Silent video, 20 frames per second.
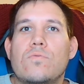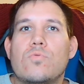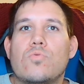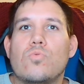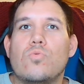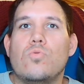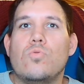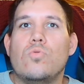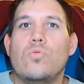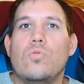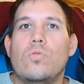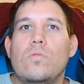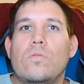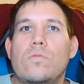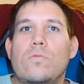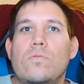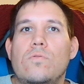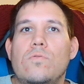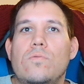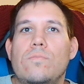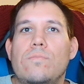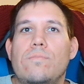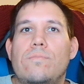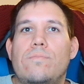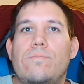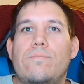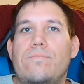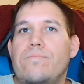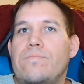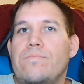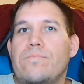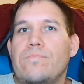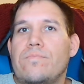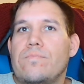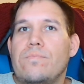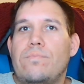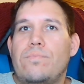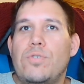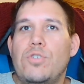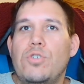so
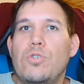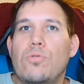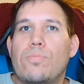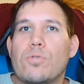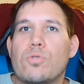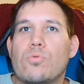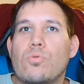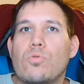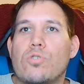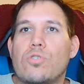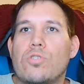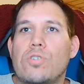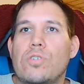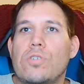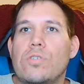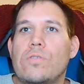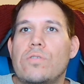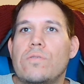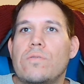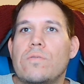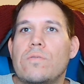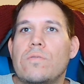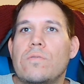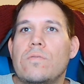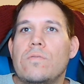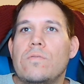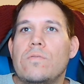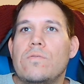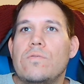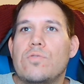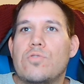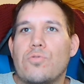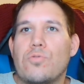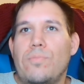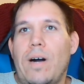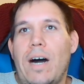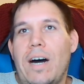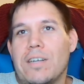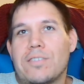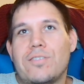Bioprodukte,
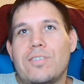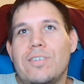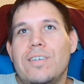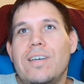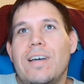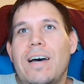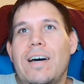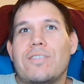Tomat.